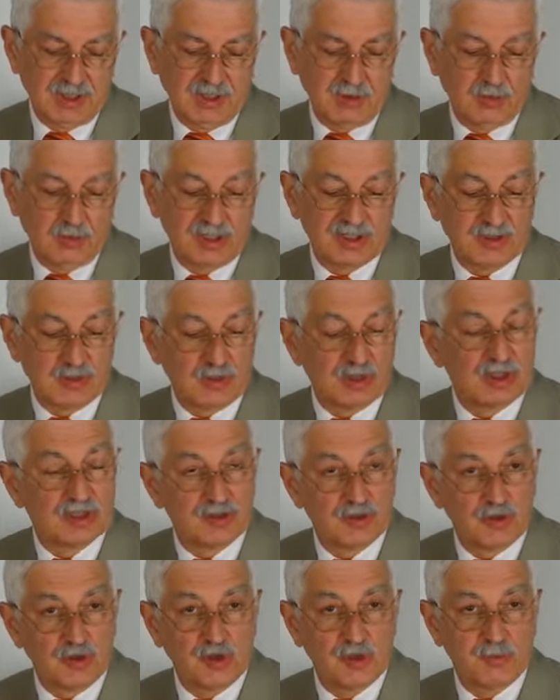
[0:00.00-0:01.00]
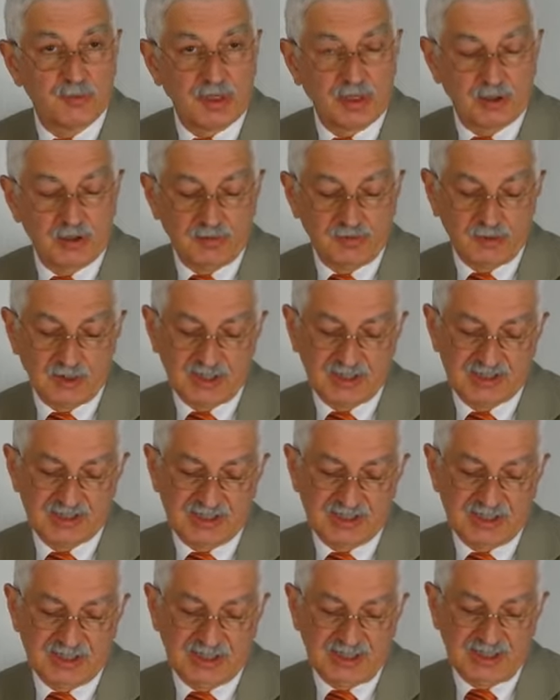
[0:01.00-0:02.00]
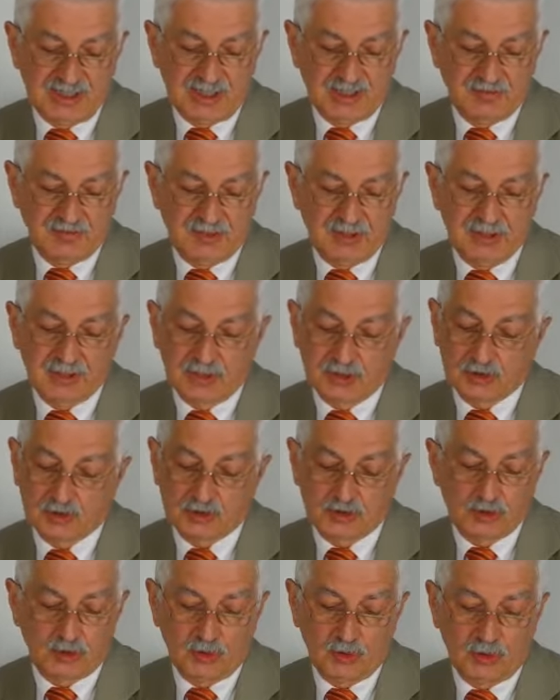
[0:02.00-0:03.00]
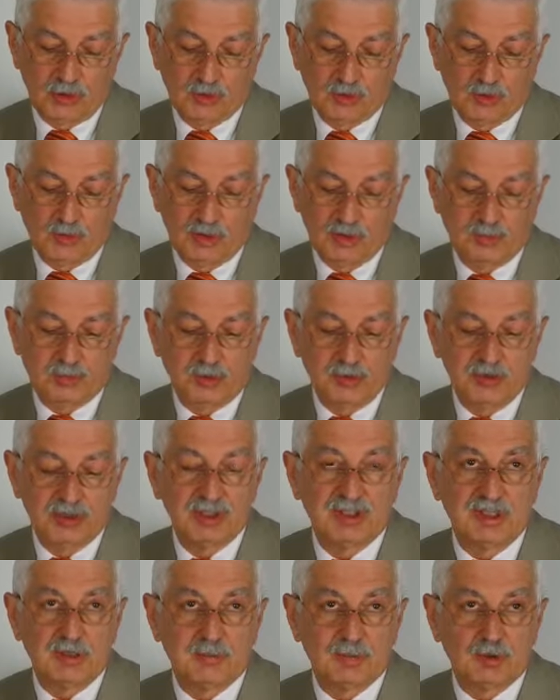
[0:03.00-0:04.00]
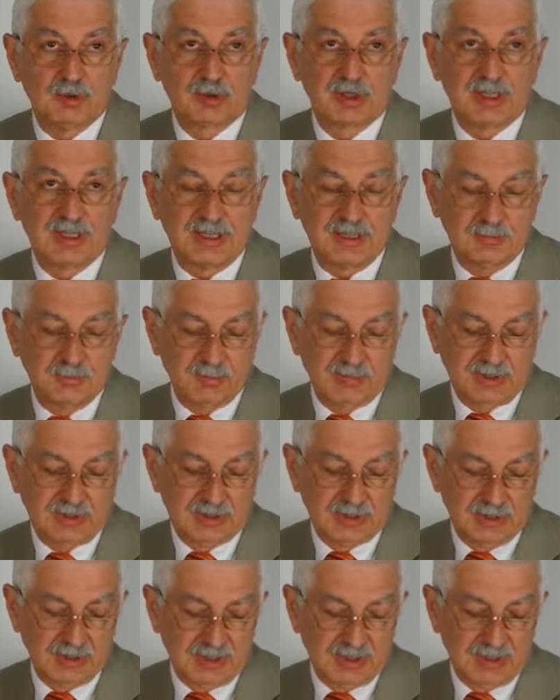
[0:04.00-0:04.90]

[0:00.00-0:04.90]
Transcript: In questa occasione però vorrei segnalarvi solo alcuni punti del programma